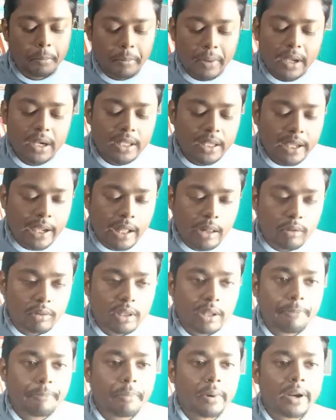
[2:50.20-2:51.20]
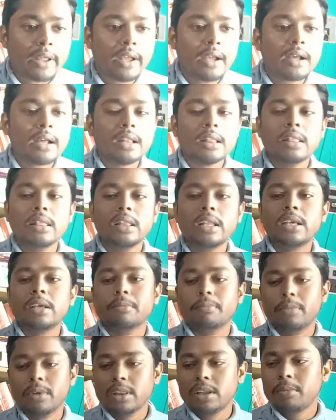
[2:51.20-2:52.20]
বেরিয়ে গেল লেফট মানে
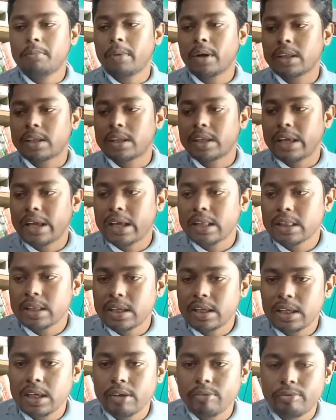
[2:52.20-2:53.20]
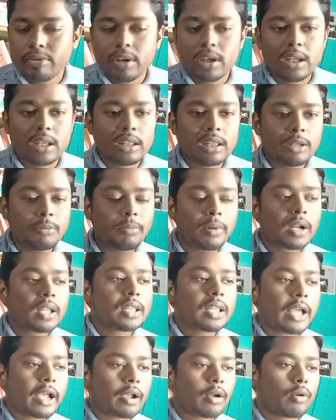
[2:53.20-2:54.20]
লিভ লিভ মানে কি এল ই এ ভি ই লিভ মানে
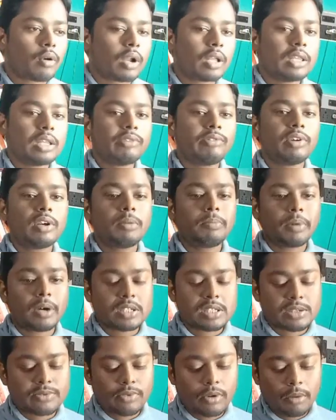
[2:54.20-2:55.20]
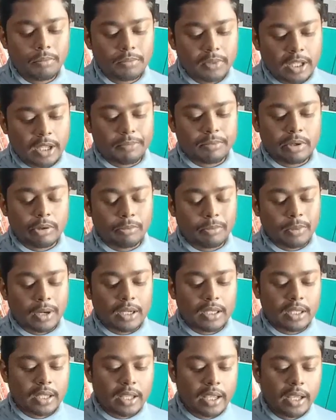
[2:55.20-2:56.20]
ত্যাগ করা লিভেরি পাস্ট ফ্রম লেফট এবং
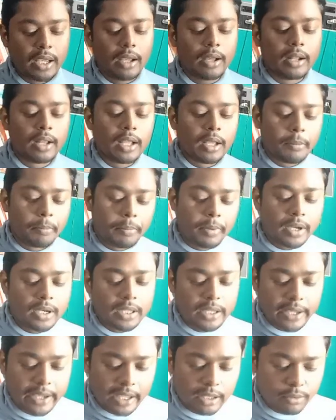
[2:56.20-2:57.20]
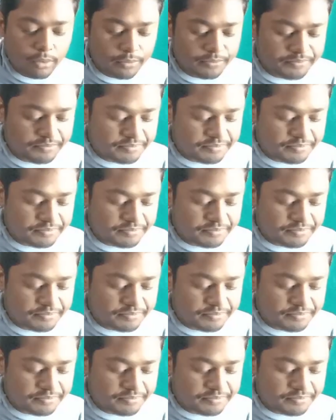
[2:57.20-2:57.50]
বাড়ি থেকে বেরিয়ে গেল